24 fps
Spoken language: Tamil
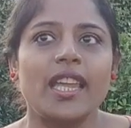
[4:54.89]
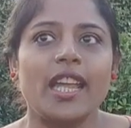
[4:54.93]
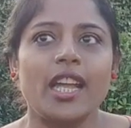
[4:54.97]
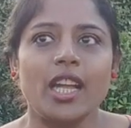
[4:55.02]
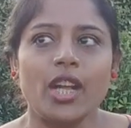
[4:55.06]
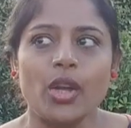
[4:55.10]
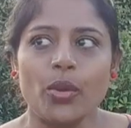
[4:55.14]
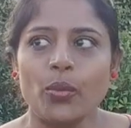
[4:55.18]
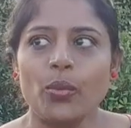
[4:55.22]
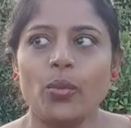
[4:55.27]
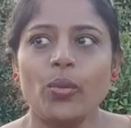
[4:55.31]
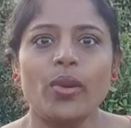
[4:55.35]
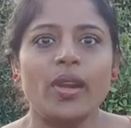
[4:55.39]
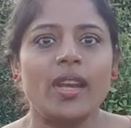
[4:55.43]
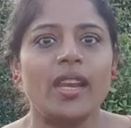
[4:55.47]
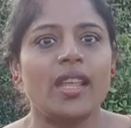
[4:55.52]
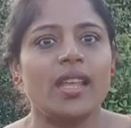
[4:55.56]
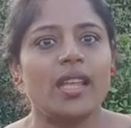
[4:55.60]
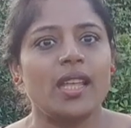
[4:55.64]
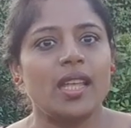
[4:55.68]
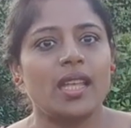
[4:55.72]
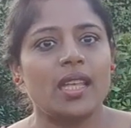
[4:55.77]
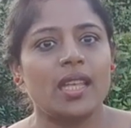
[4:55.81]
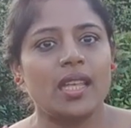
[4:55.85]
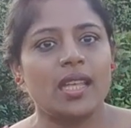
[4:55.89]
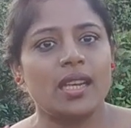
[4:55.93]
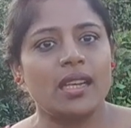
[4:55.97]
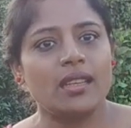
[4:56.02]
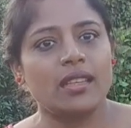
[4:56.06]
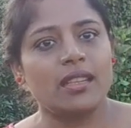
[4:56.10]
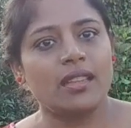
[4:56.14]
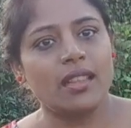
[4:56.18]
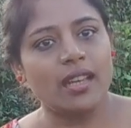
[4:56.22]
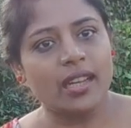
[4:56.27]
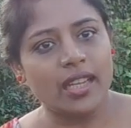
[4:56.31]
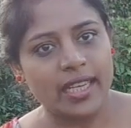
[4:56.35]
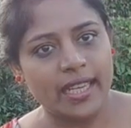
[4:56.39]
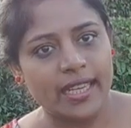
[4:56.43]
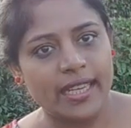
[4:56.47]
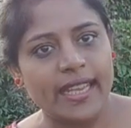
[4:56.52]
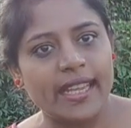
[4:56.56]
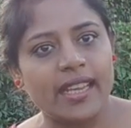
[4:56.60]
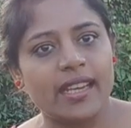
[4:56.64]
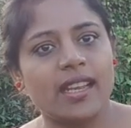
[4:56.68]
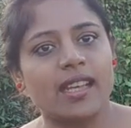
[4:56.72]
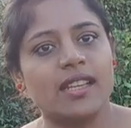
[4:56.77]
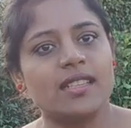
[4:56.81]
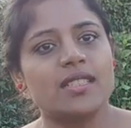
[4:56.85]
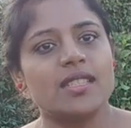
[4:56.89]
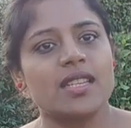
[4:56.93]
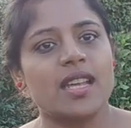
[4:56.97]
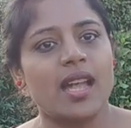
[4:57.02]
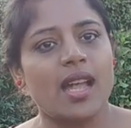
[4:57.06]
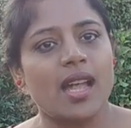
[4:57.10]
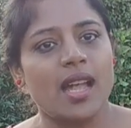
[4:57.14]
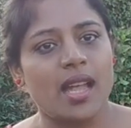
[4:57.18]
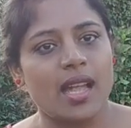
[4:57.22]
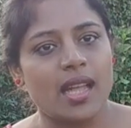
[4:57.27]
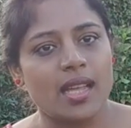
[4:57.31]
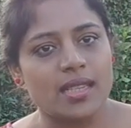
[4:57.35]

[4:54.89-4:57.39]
எங்கள் ஊரில் இருந்து தான் இளையராஜா